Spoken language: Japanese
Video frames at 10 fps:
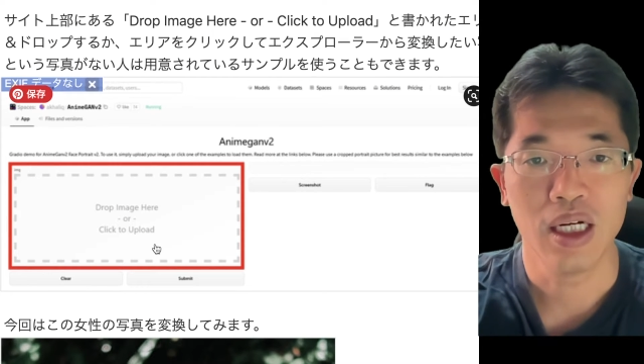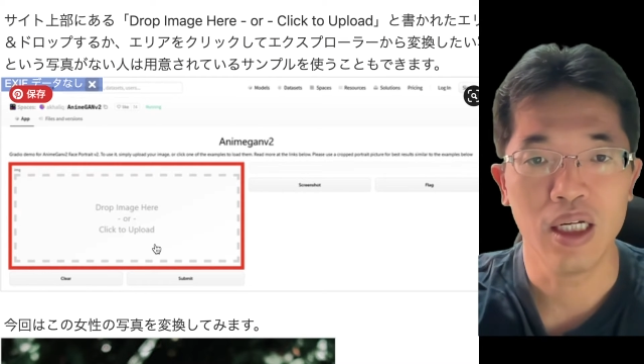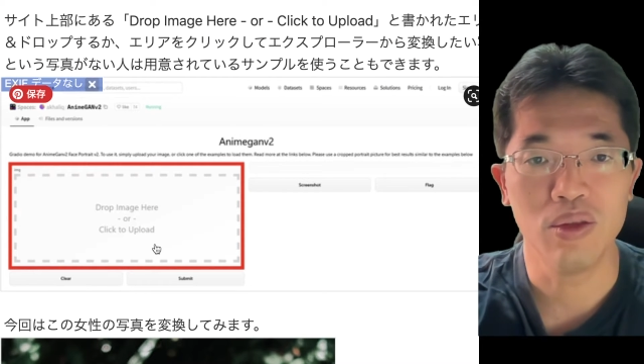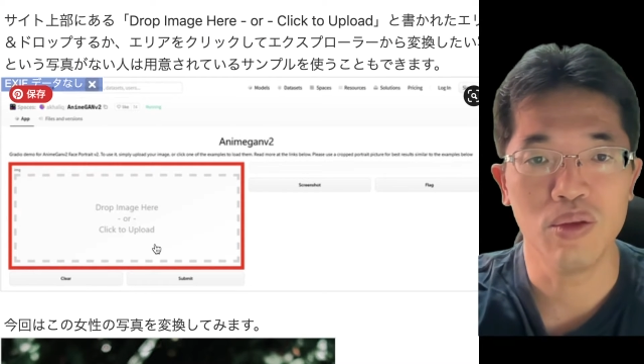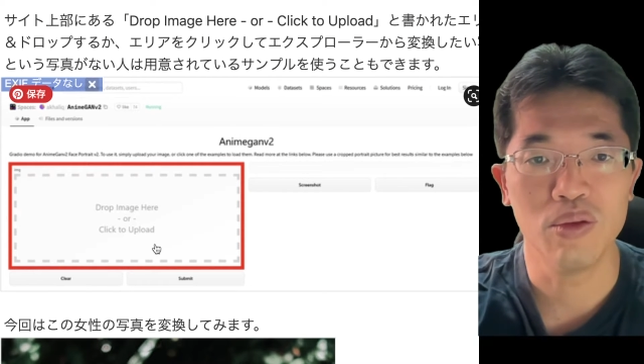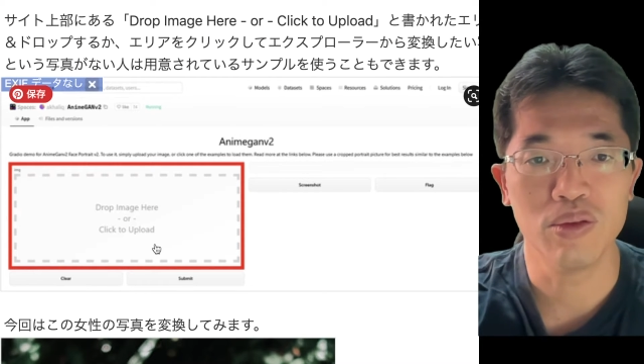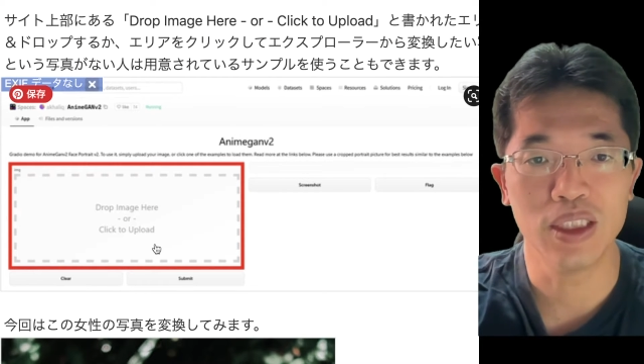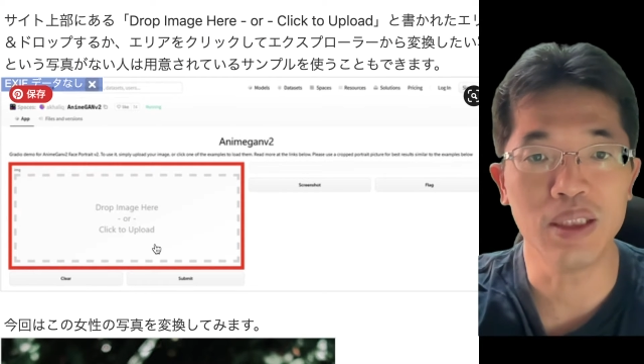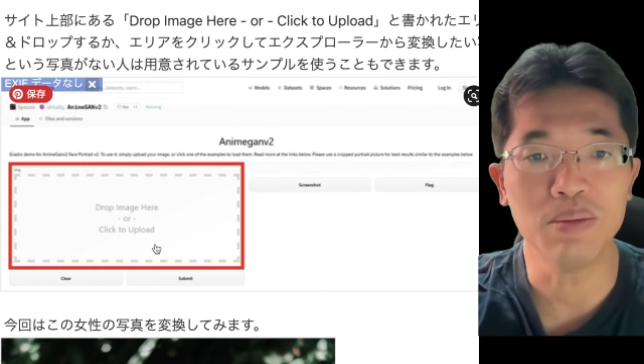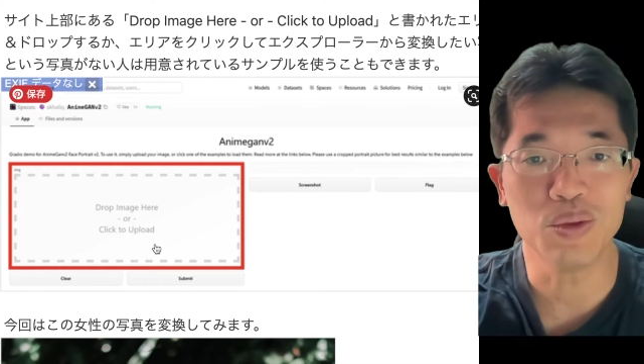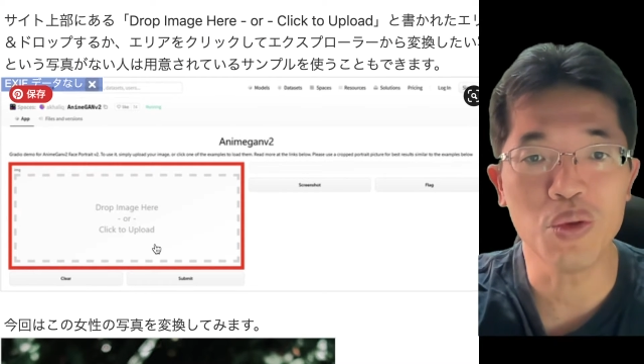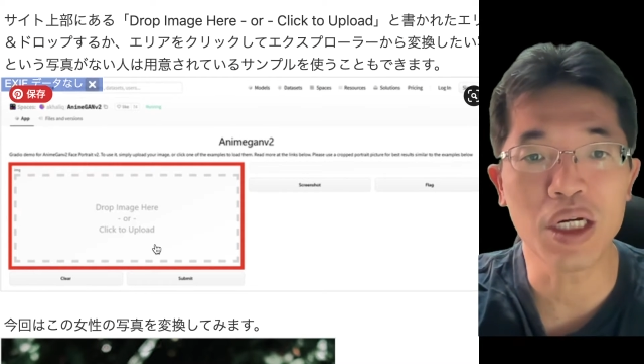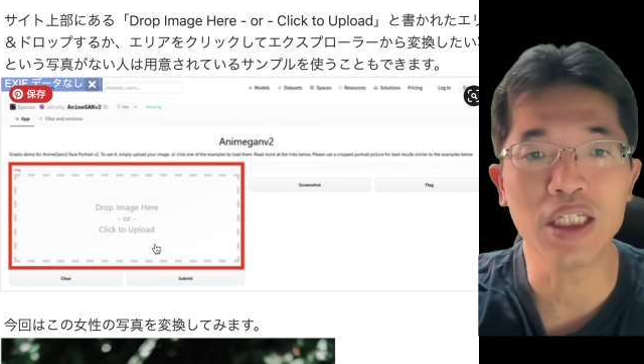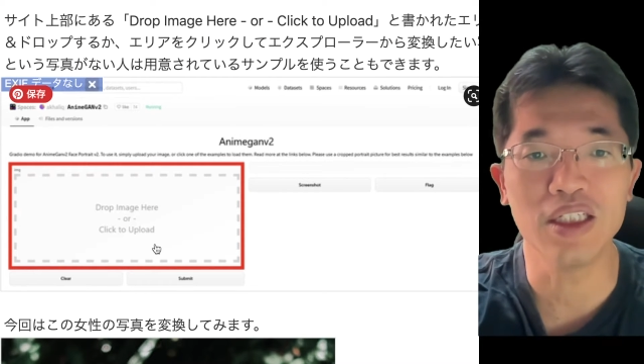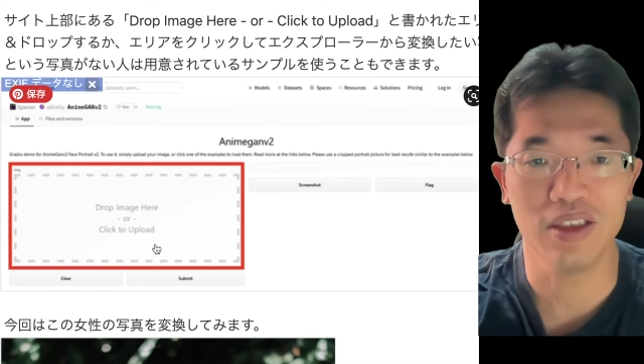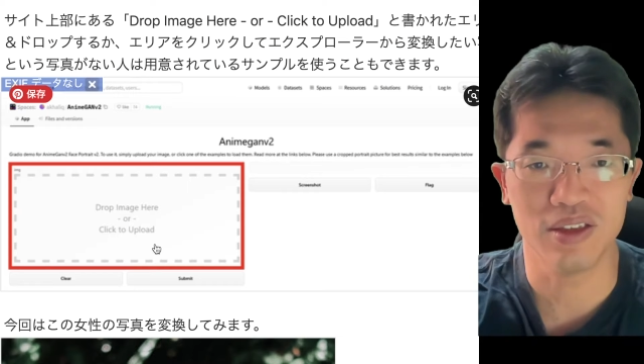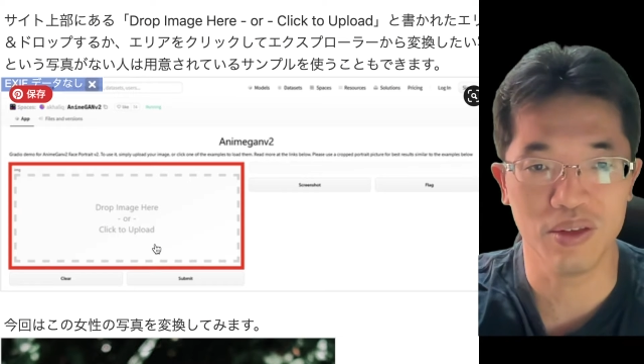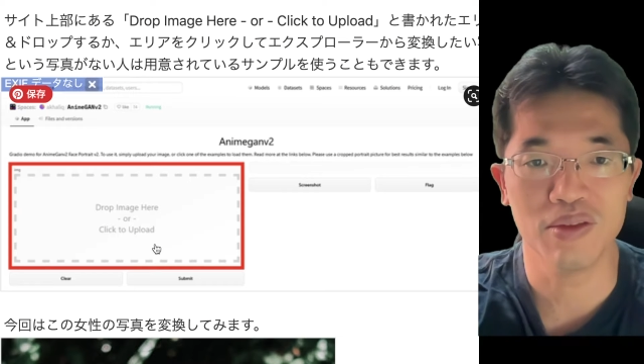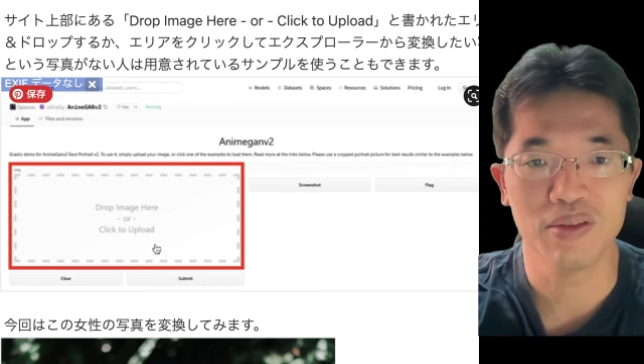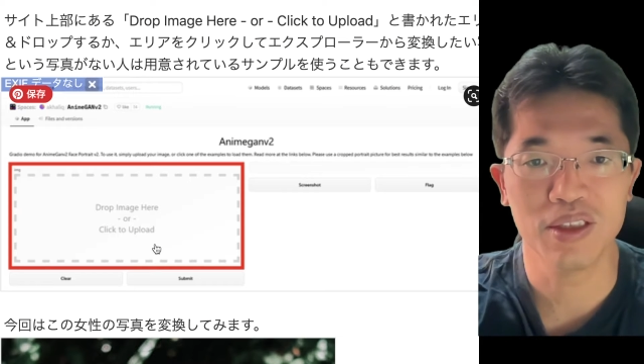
あの、何も動かないんですよ。